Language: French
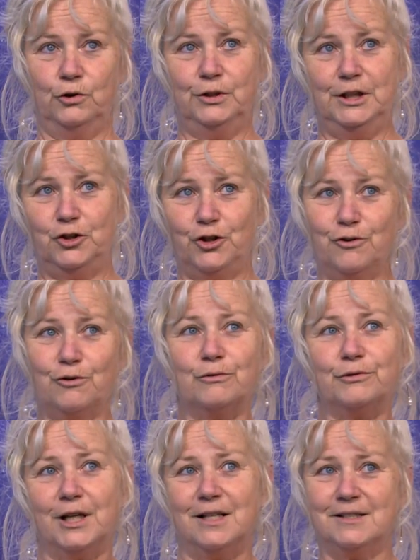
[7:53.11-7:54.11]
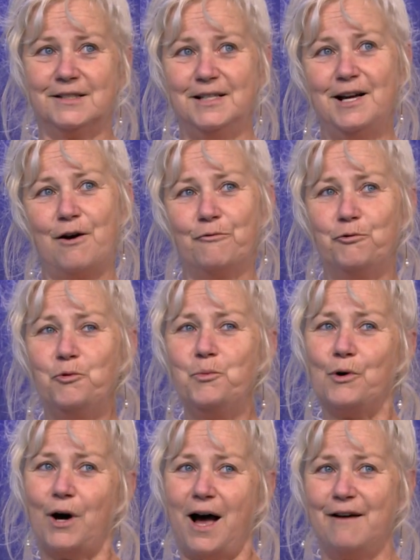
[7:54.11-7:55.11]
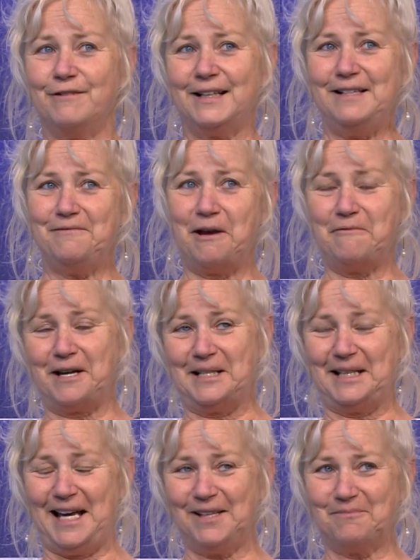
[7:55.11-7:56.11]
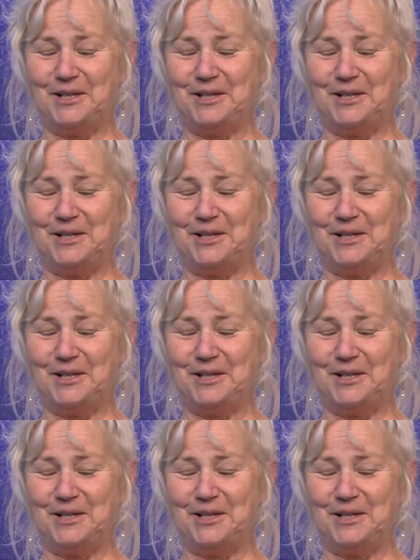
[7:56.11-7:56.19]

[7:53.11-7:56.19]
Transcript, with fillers: a déjà un conférencier en vue pour avril 2024,